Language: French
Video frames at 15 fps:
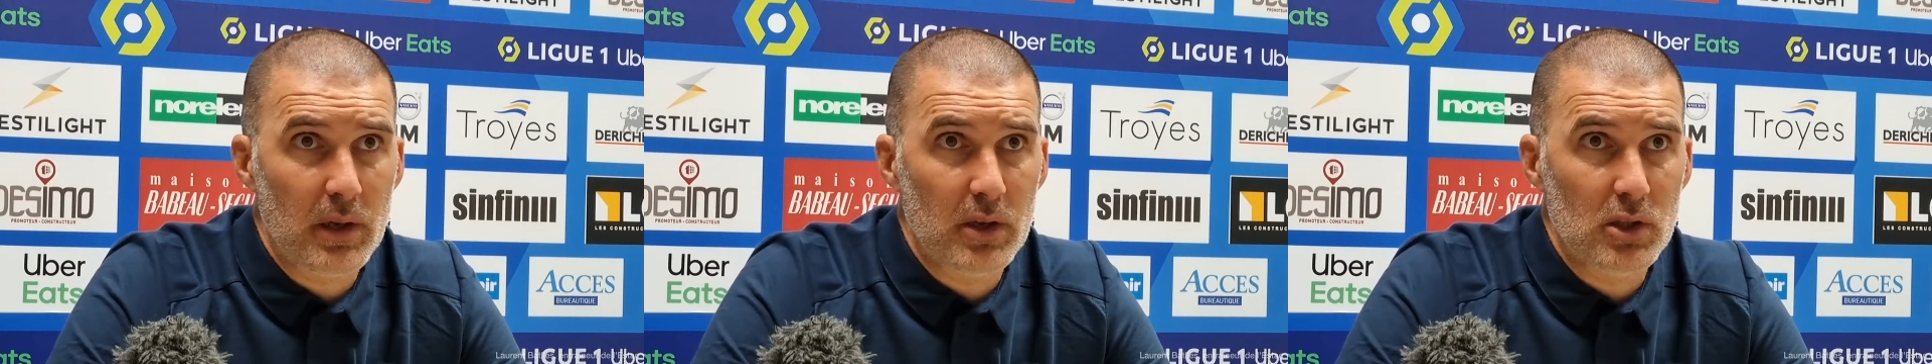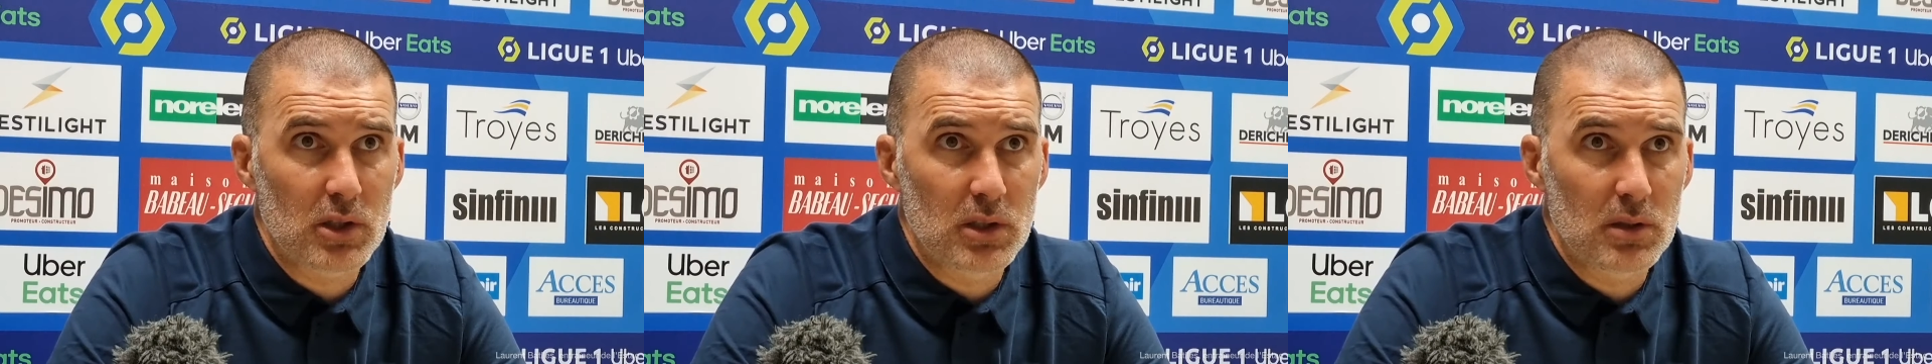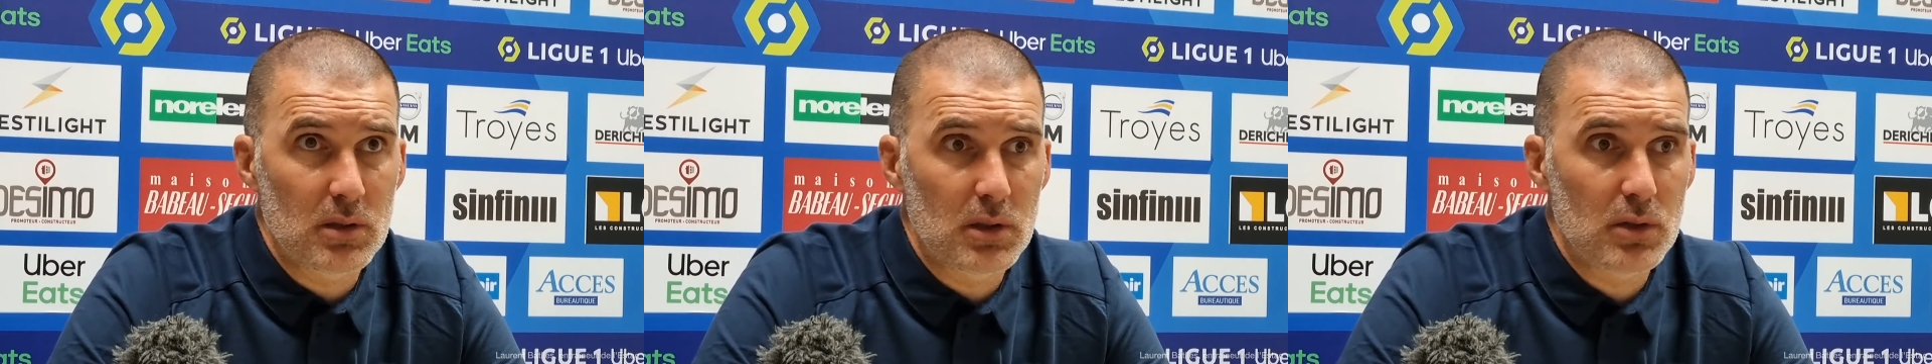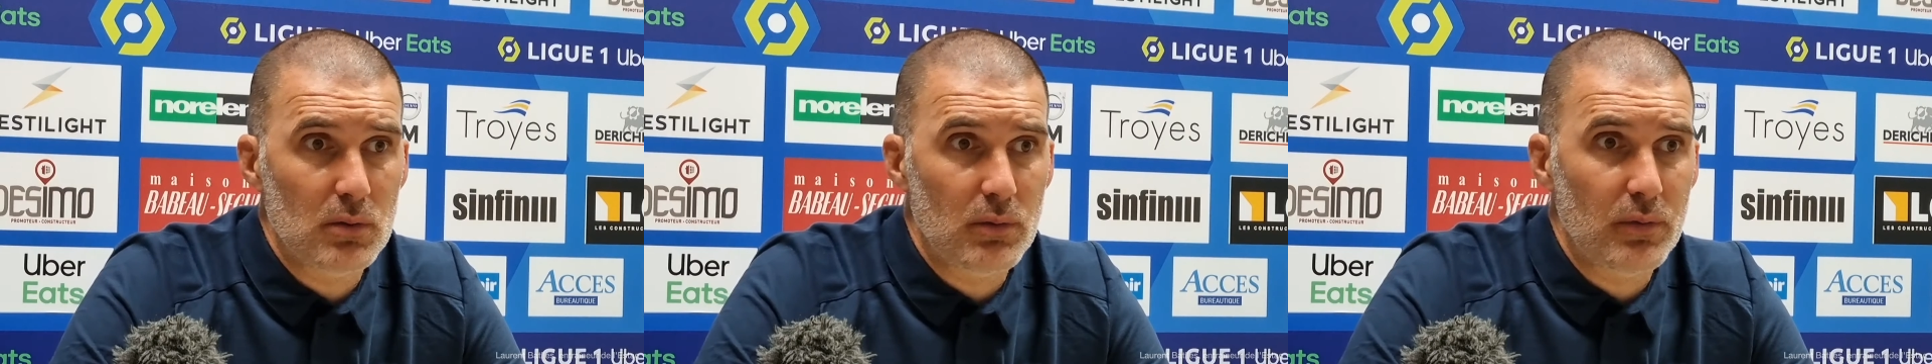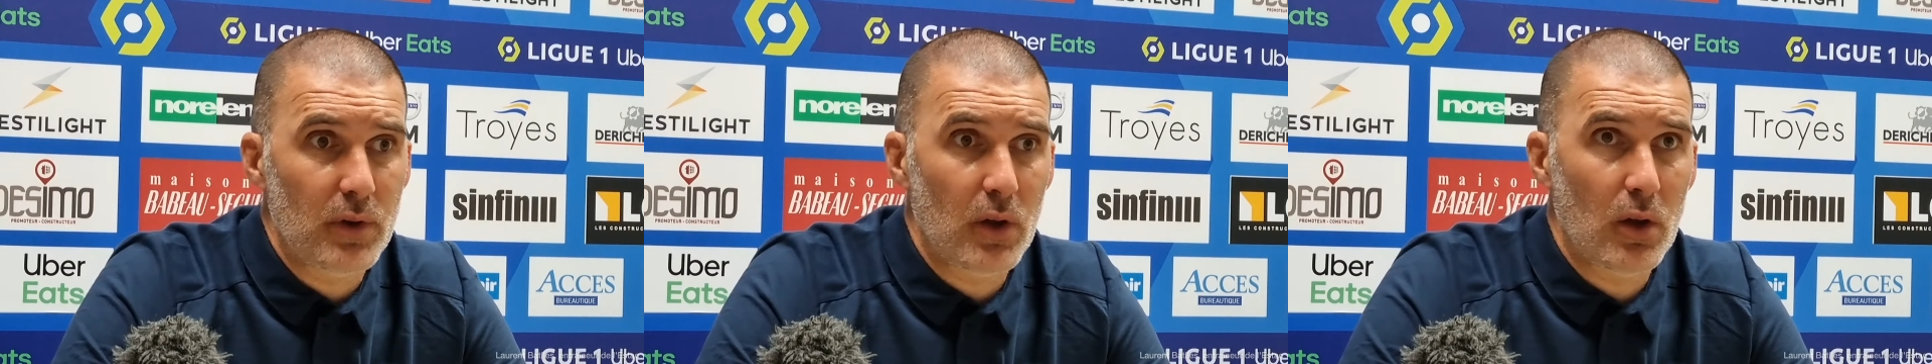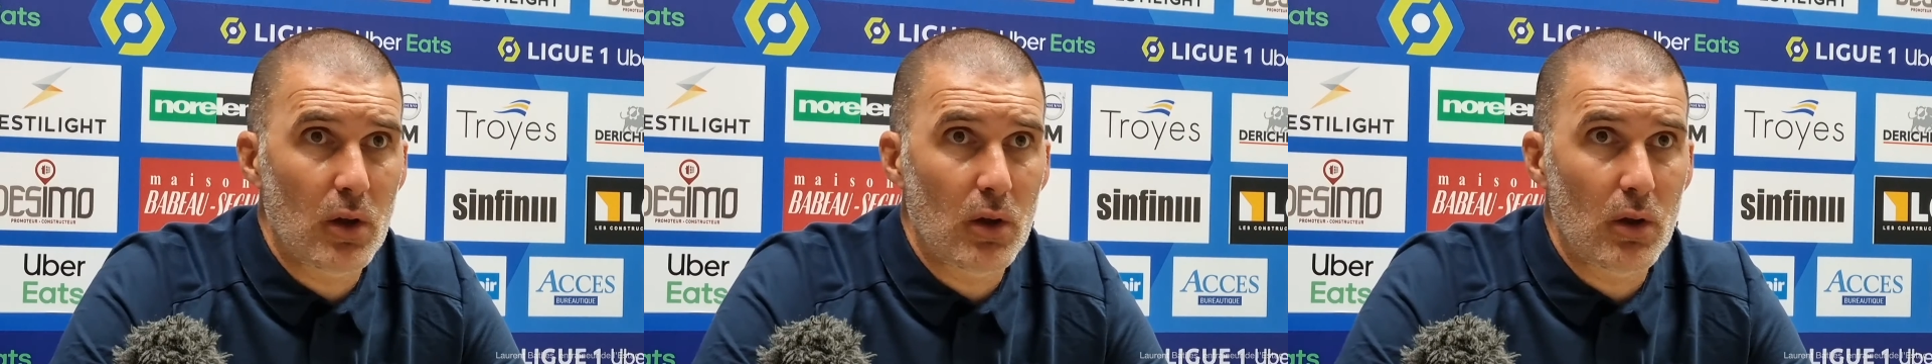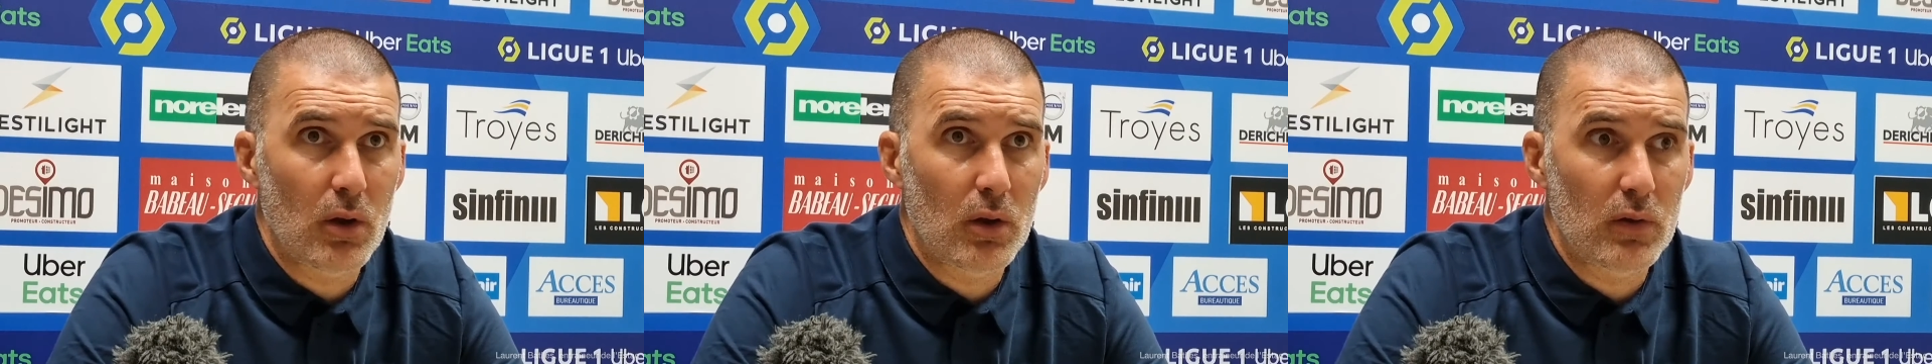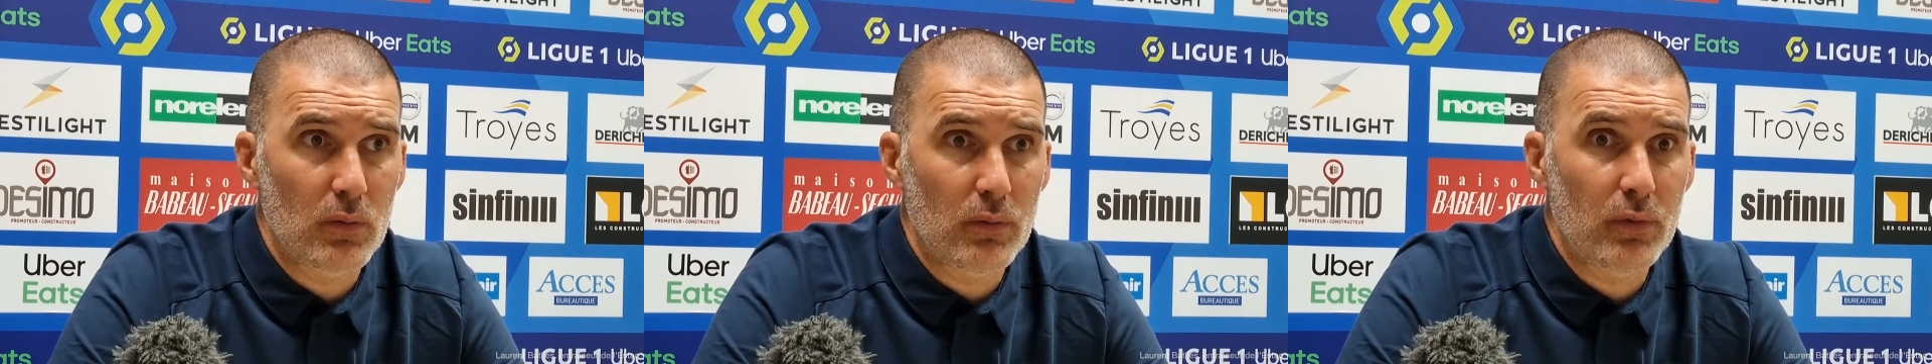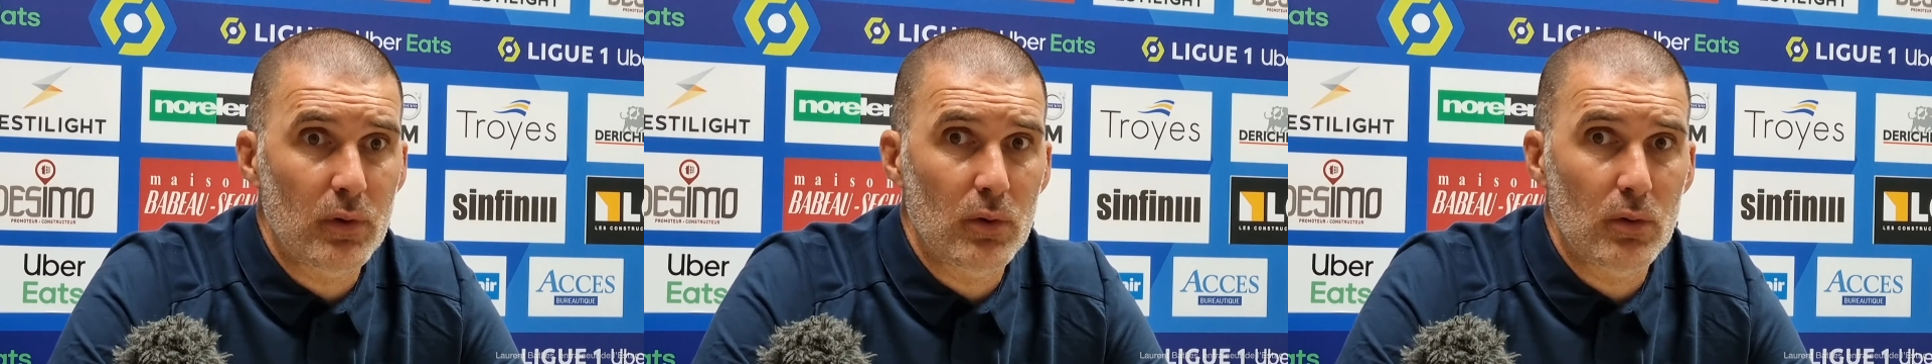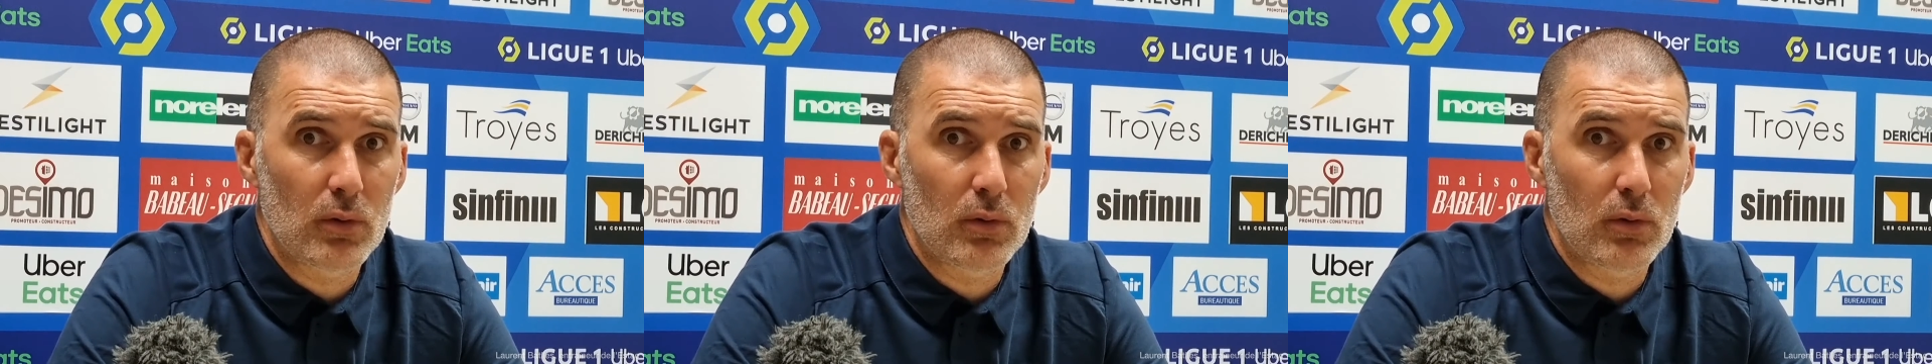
réagi. Ils ont fait, un, ils ont fait